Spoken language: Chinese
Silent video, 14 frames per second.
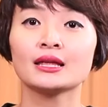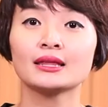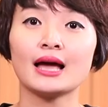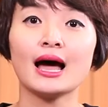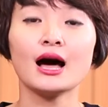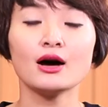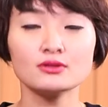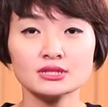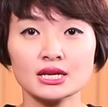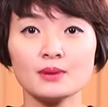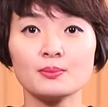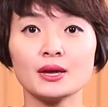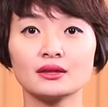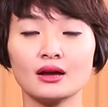那
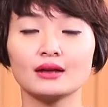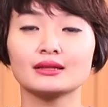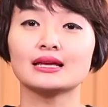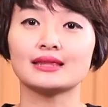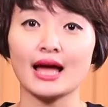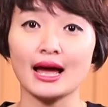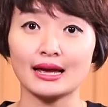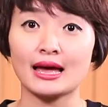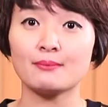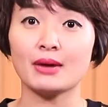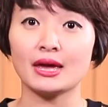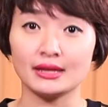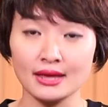housekeeping 呢？你大概每